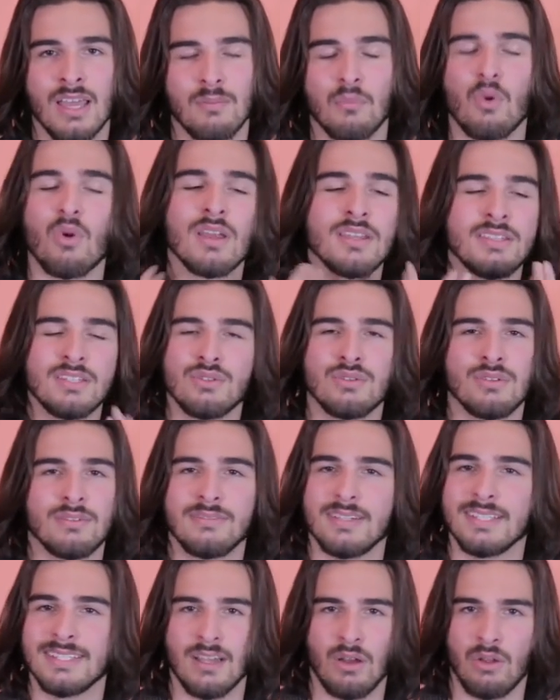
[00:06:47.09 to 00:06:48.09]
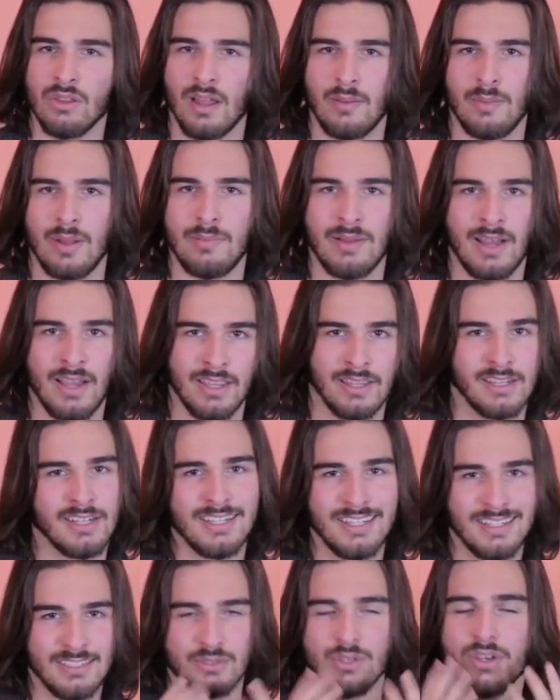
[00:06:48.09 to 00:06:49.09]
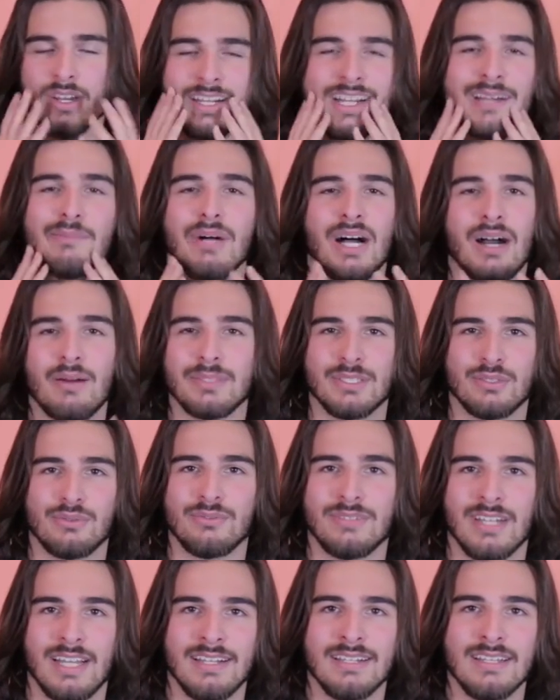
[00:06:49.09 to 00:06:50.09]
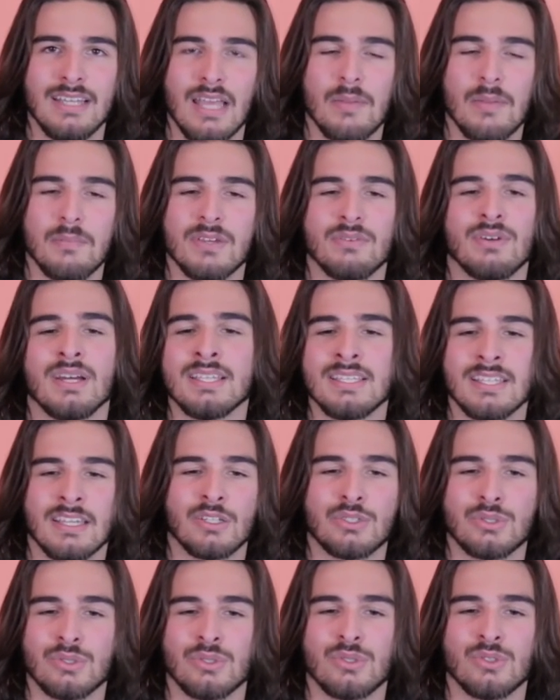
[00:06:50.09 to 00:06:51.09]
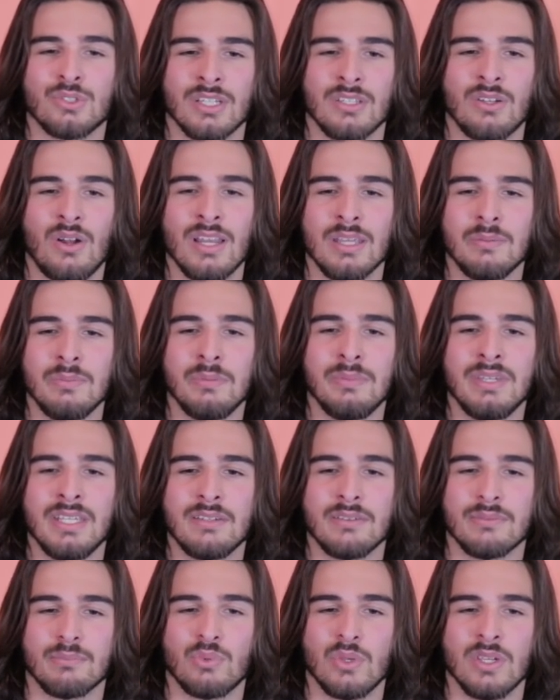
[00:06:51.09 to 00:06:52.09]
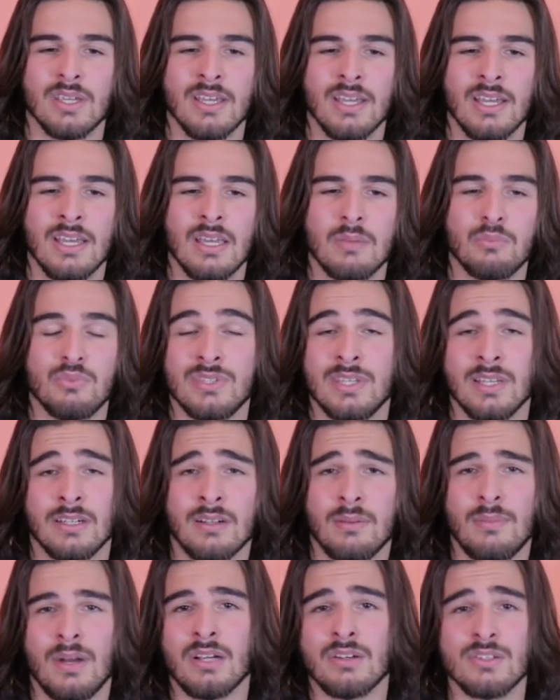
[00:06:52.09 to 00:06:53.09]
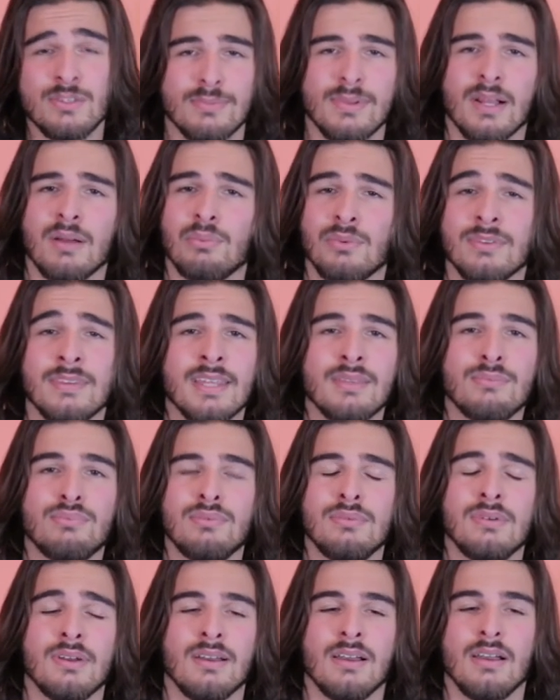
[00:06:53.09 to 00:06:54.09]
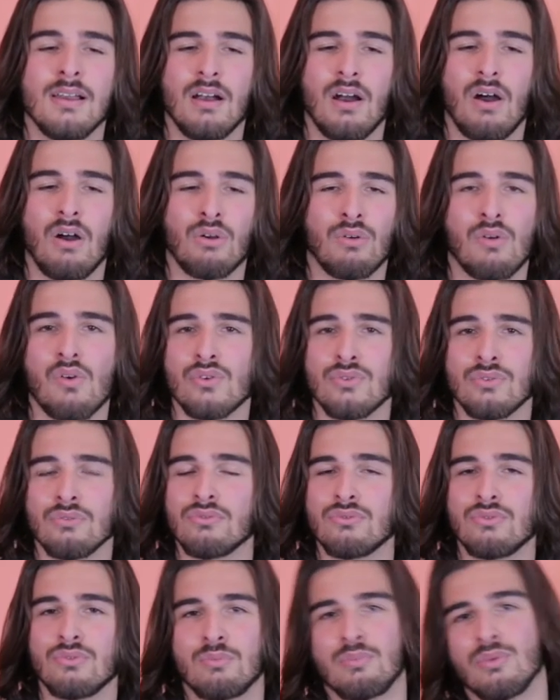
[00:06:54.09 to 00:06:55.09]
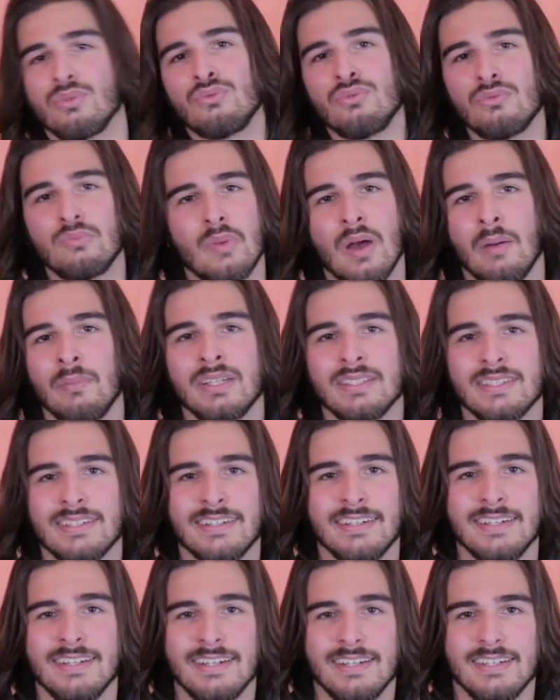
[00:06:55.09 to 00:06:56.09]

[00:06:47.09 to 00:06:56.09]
Bon là si je le fais, ça rendra pas pareil, celui avec la barbe et tout, voilà, mais voilà, c'est quelque chose que j'adore les mimiques, puis, puis c'est comme un cosplay un peu de Deadpool, en convention tu peux tout te permettre,